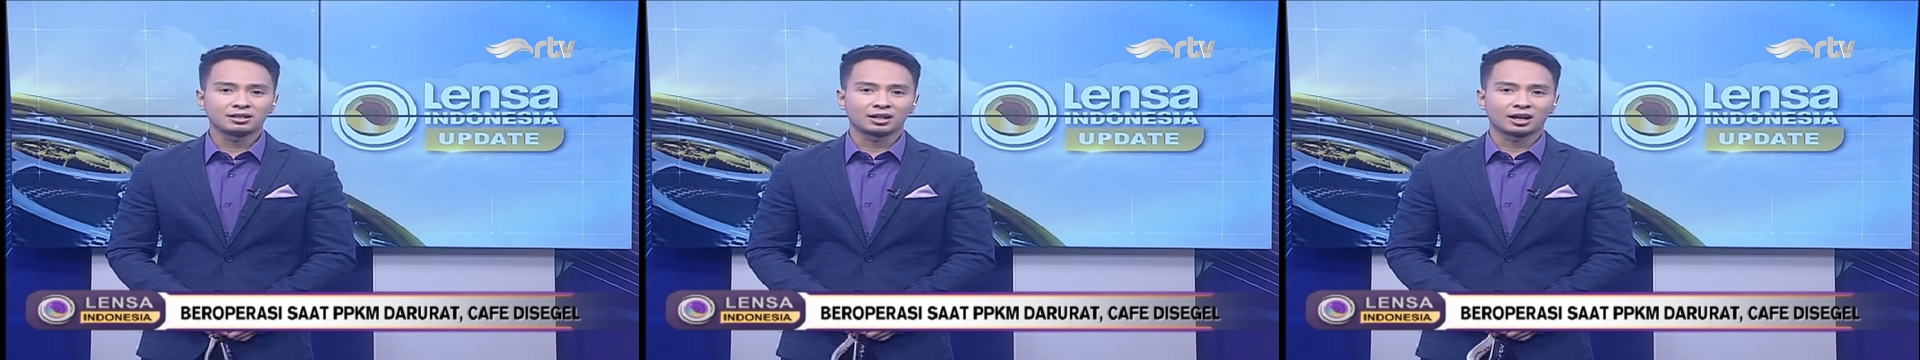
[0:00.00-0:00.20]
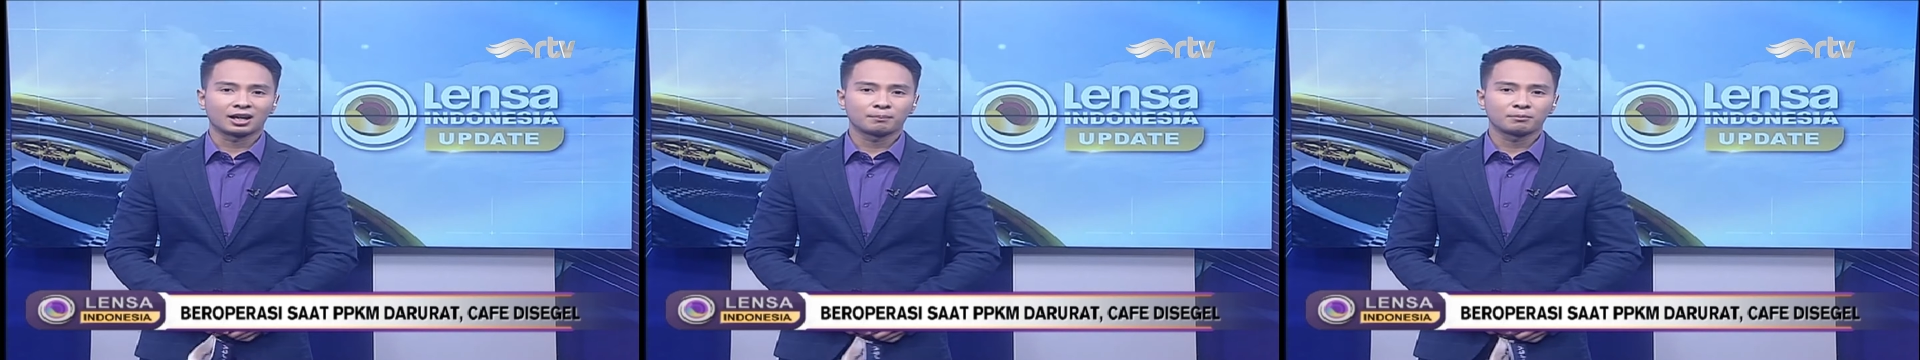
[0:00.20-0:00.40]

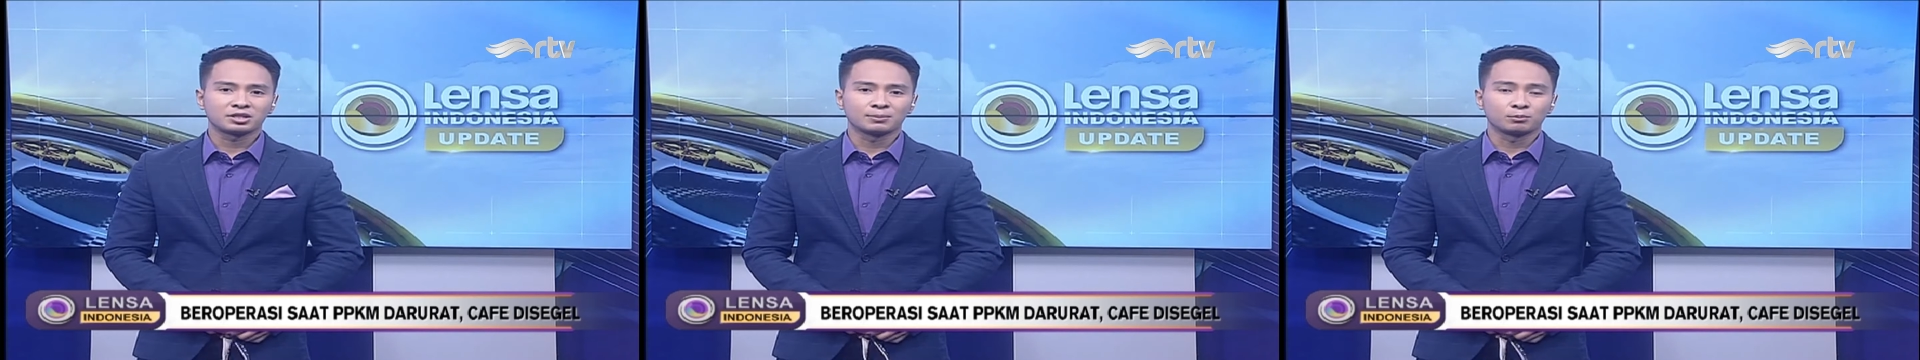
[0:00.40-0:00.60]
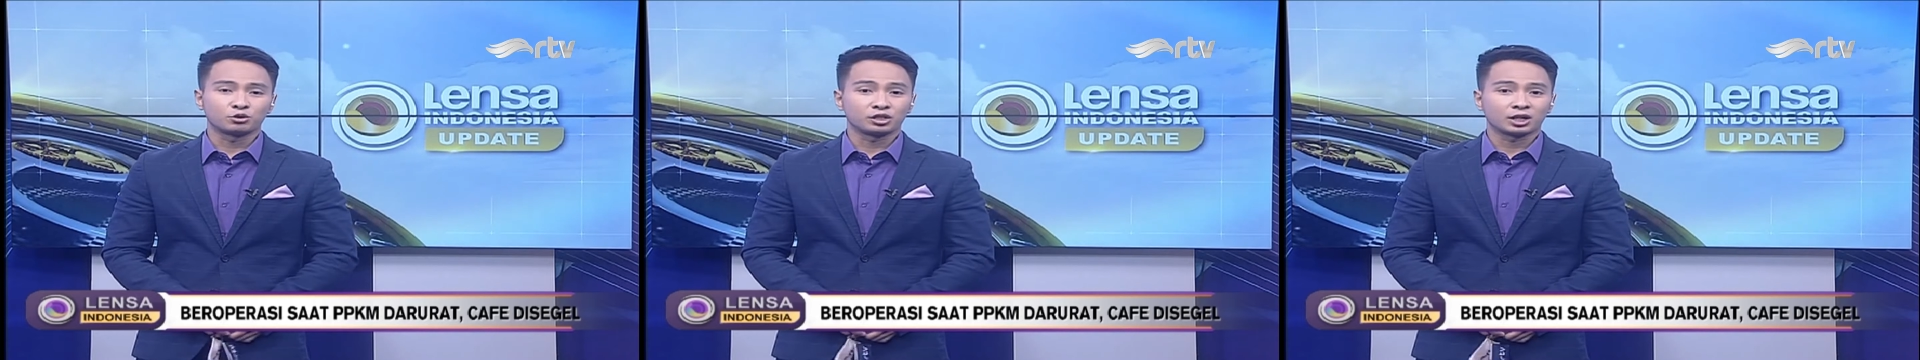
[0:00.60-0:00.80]
dengan
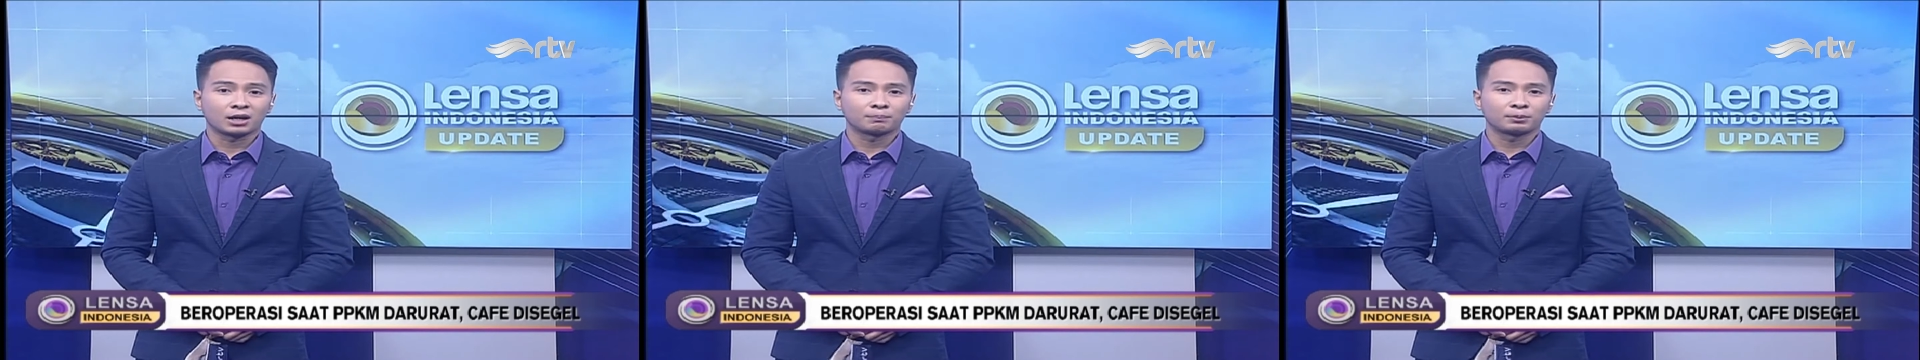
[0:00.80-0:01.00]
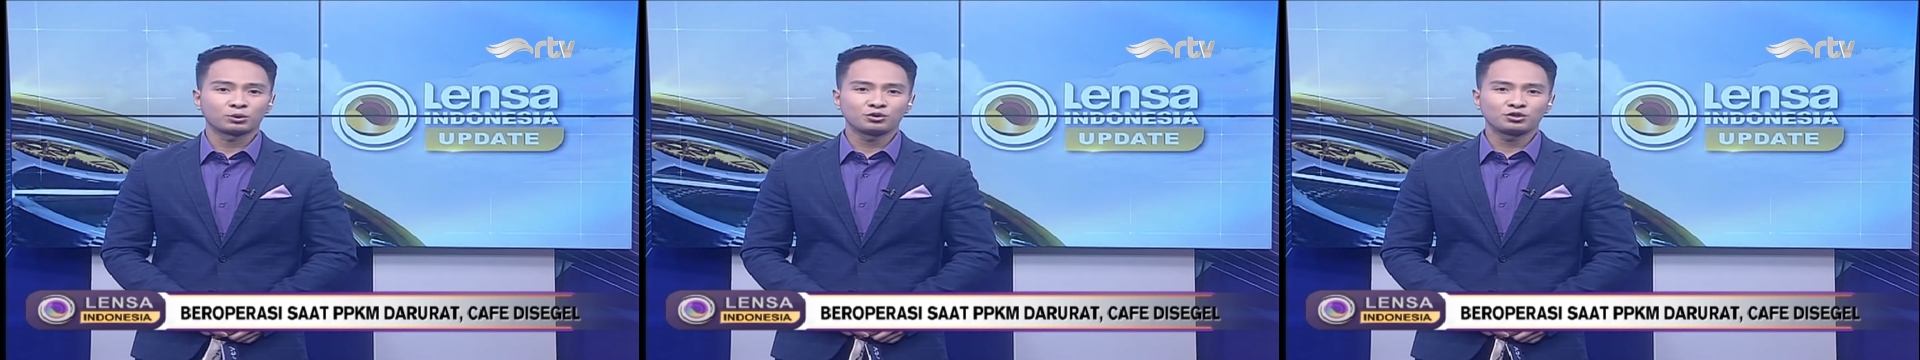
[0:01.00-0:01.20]

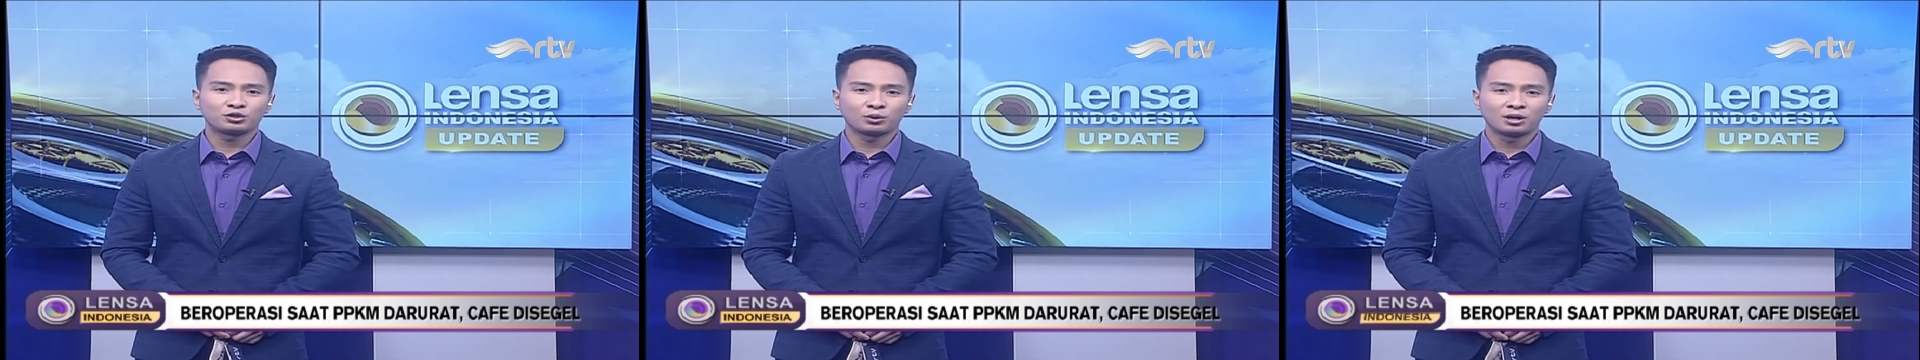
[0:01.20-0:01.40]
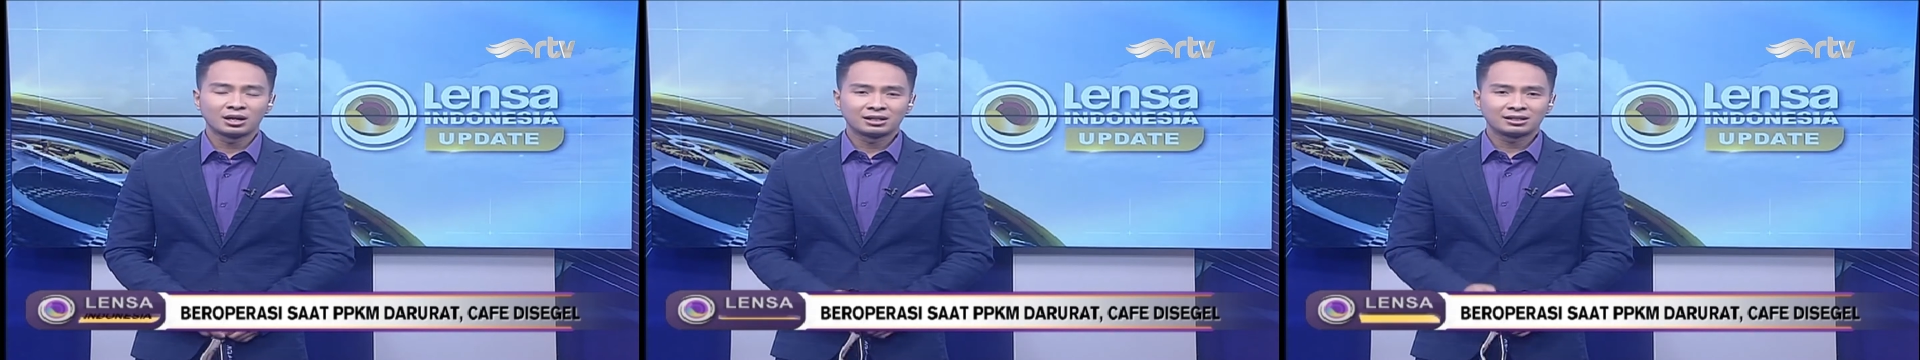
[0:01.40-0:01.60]
menyembunyikan
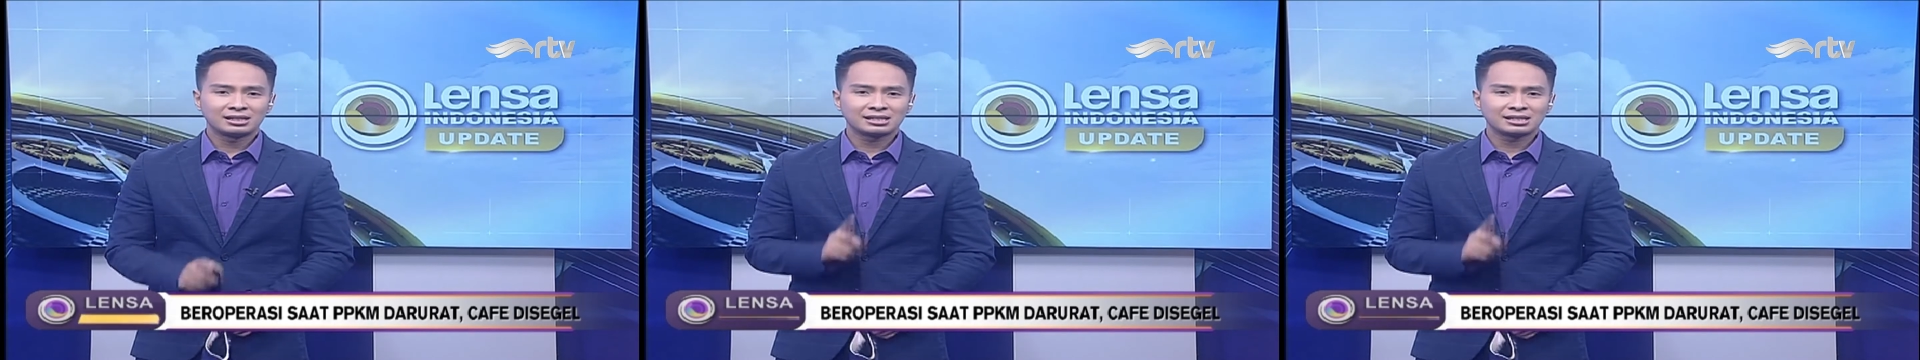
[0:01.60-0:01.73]
pengunjung